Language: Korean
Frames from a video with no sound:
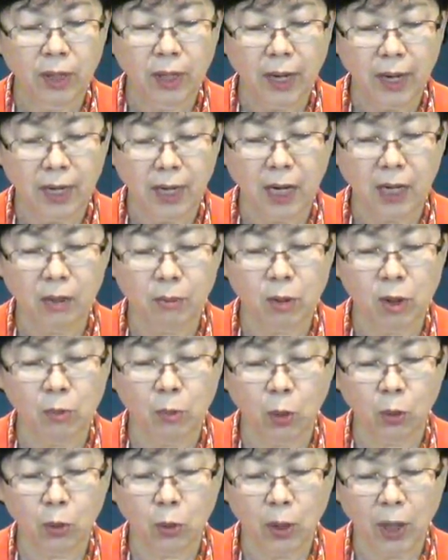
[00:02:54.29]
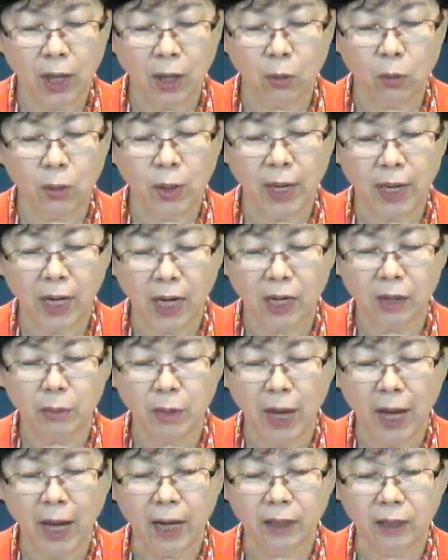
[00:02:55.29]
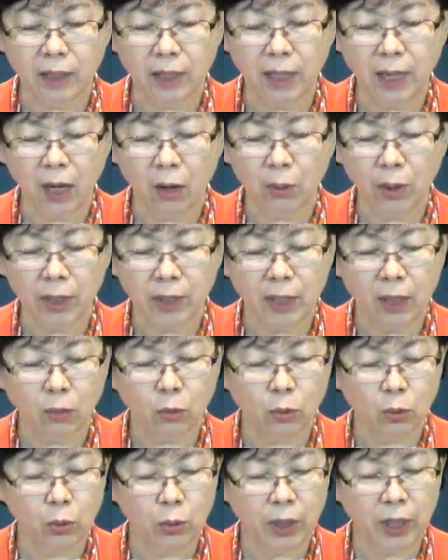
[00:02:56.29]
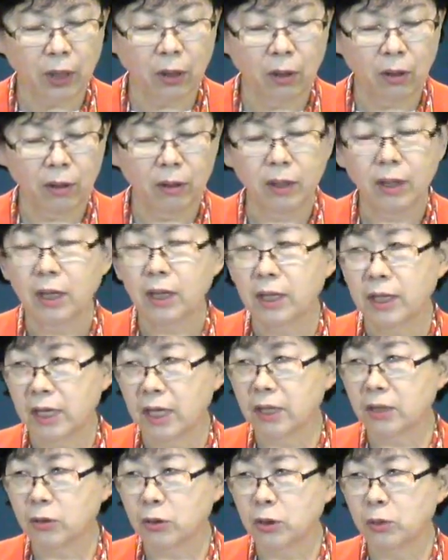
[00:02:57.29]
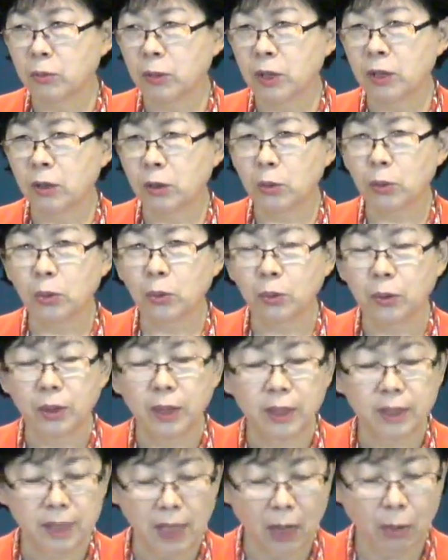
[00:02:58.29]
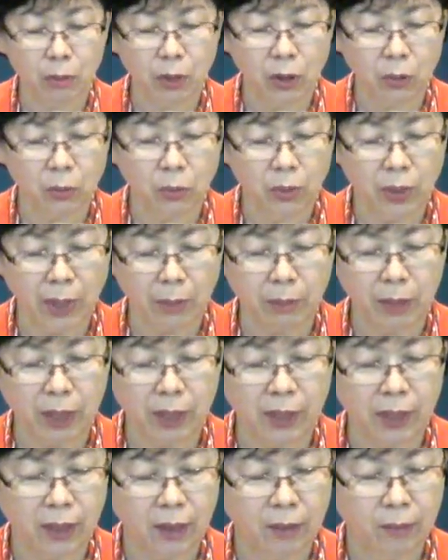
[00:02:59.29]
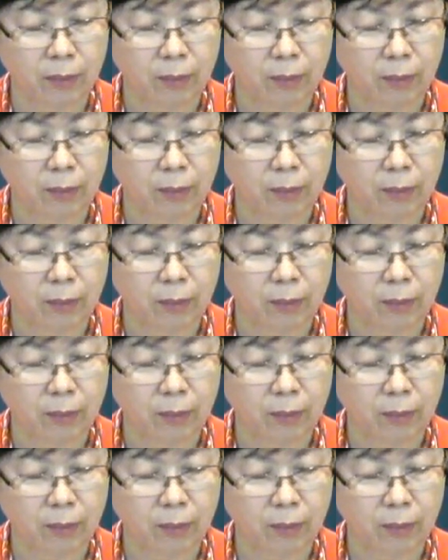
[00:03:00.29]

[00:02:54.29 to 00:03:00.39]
하나님을 모독하고 하나님의 아들이라고 한다고 도리어 예수님을 또 잡으려고 합니다.